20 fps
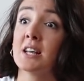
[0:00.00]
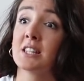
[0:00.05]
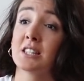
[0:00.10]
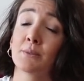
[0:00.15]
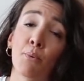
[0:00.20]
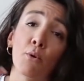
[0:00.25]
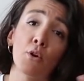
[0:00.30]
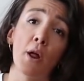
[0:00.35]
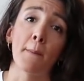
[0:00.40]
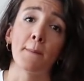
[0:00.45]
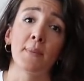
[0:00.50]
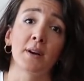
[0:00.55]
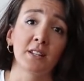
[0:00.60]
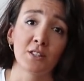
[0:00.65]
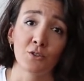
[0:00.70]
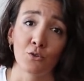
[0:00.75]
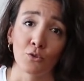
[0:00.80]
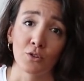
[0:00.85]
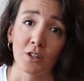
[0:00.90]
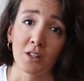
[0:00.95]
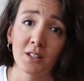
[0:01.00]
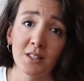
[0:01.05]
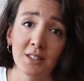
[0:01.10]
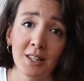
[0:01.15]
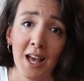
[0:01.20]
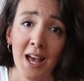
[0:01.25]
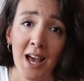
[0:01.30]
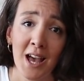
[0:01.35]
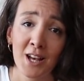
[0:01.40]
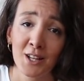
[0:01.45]
Spor yapmak
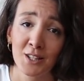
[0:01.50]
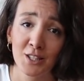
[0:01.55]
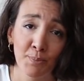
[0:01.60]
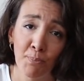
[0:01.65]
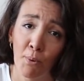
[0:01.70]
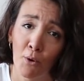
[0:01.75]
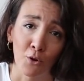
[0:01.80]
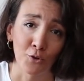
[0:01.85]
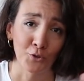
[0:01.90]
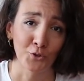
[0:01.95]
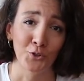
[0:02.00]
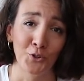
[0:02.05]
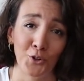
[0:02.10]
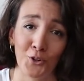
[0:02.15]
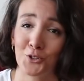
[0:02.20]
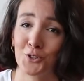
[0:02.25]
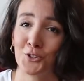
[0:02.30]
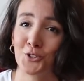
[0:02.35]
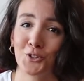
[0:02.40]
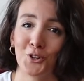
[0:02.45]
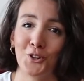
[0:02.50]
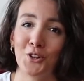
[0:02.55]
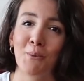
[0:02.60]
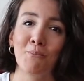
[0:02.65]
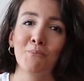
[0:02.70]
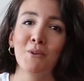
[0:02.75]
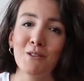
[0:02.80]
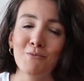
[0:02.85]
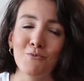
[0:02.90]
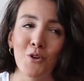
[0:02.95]
istiyorsanız spor olsun gözünüzün
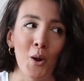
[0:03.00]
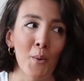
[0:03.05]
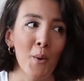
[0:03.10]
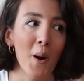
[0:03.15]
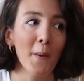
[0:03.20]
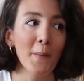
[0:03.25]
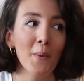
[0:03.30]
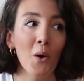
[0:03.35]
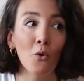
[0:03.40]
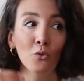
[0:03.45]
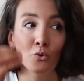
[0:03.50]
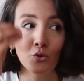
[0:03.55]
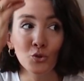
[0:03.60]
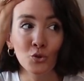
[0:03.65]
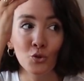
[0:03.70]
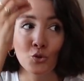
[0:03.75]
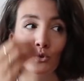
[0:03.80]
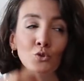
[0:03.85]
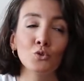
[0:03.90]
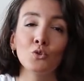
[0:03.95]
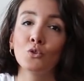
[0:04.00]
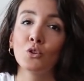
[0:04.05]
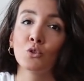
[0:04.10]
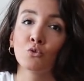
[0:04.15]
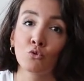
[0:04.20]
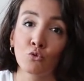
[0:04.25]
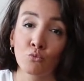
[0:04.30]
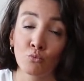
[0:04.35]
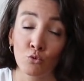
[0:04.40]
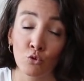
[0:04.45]
önünde bilmiyorum ama onu gözünün önünde
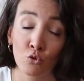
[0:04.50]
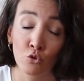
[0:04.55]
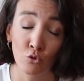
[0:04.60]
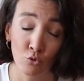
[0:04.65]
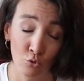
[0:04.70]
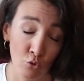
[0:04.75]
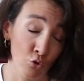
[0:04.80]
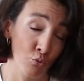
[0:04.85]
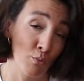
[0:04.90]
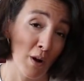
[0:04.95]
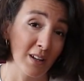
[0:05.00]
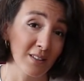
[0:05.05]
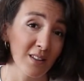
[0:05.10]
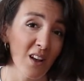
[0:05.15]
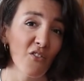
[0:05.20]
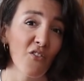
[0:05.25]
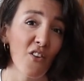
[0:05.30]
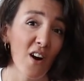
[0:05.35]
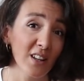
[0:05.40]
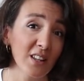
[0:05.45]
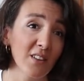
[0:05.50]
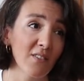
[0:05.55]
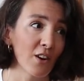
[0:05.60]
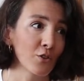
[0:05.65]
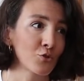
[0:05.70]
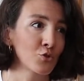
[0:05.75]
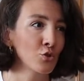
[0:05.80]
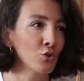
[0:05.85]
tut, tut, tutmakta fayda var.